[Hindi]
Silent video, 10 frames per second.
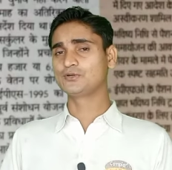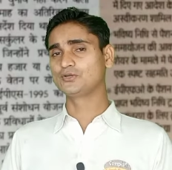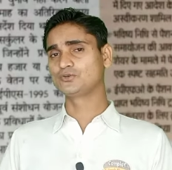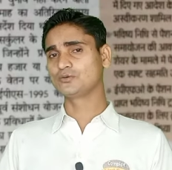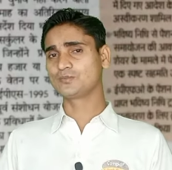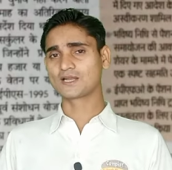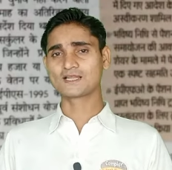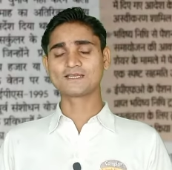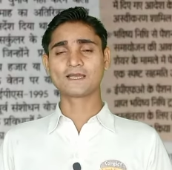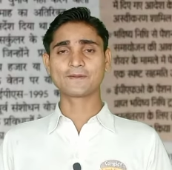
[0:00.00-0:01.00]
वीडियो
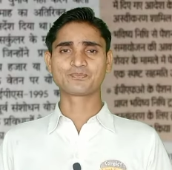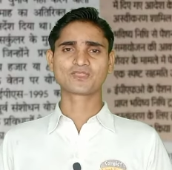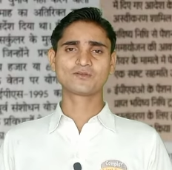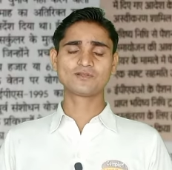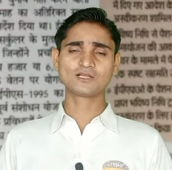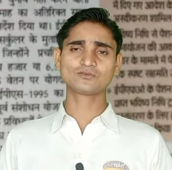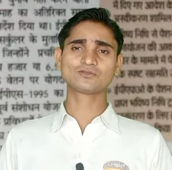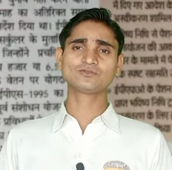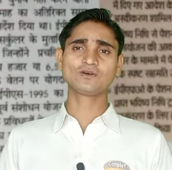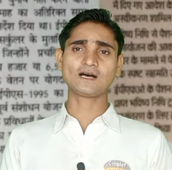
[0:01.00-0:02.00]
बना दिया है फिलहाल
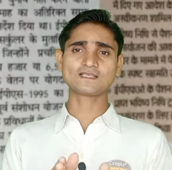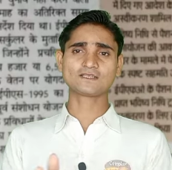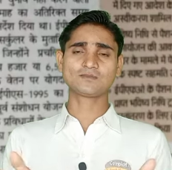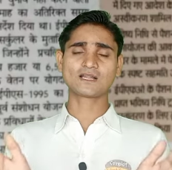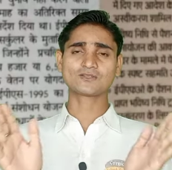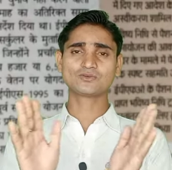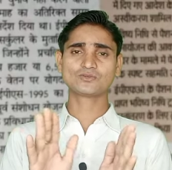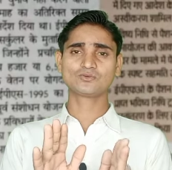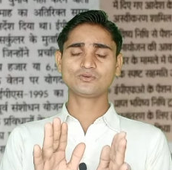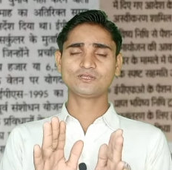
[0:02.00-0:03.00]
दोस्तों आज हमारा
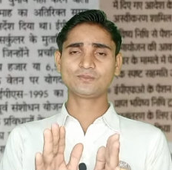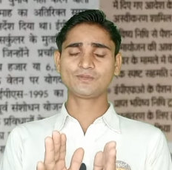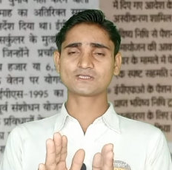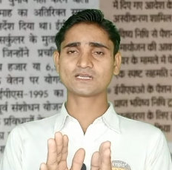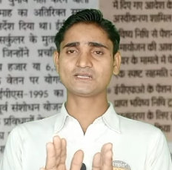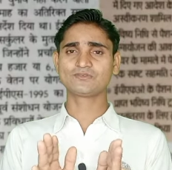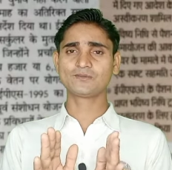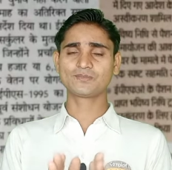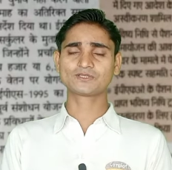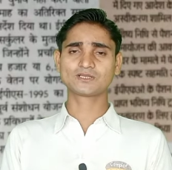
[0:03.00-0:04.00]
जो तो ई पी एस
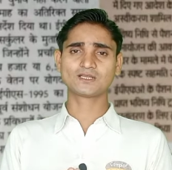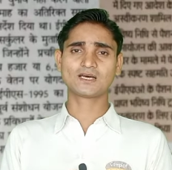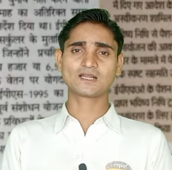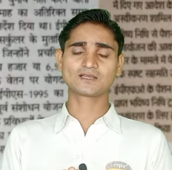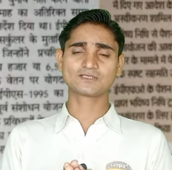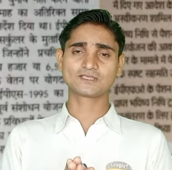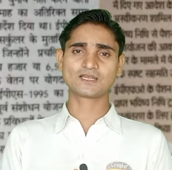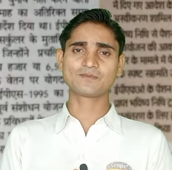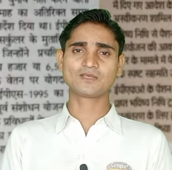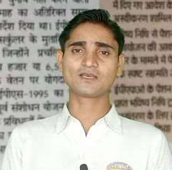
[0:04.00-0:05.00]
पेंशन धारक
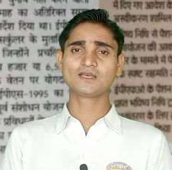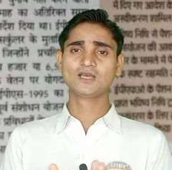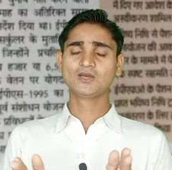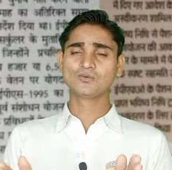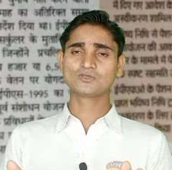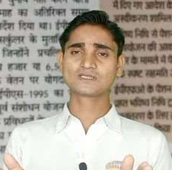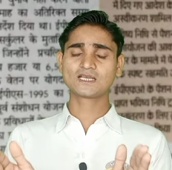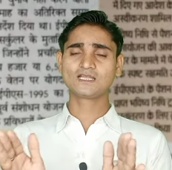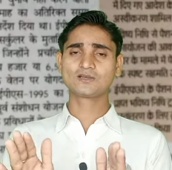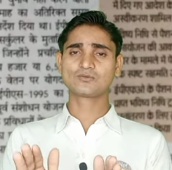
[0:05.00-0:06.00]
जितने भी हैं
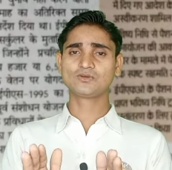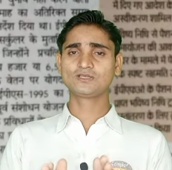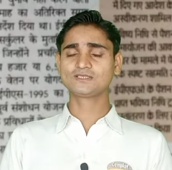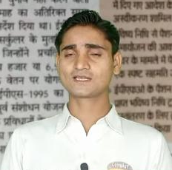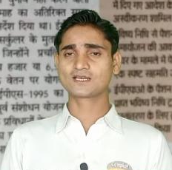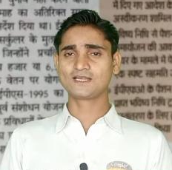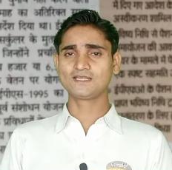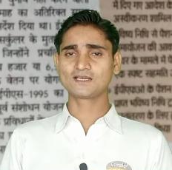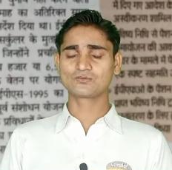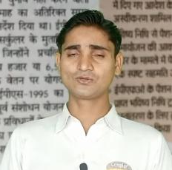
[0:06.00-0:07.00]
उसके लिए कोई
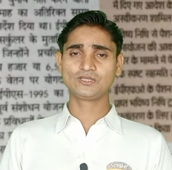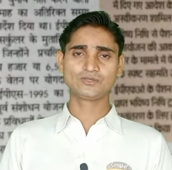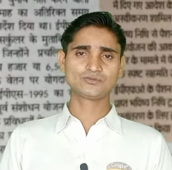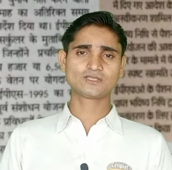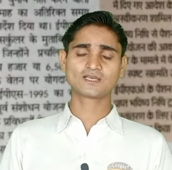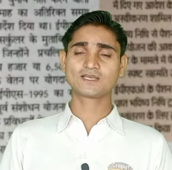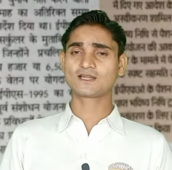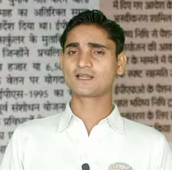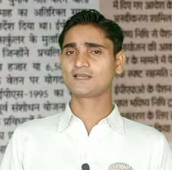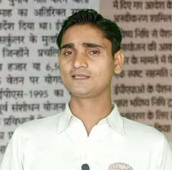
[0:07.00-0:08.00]
जानकारी या कोई न्यूज लेके
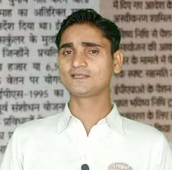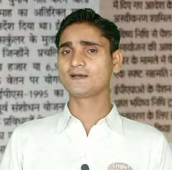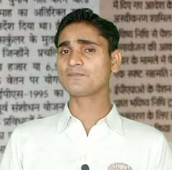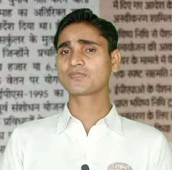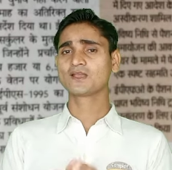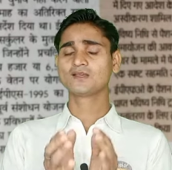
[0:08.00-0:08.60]
आना नहीं था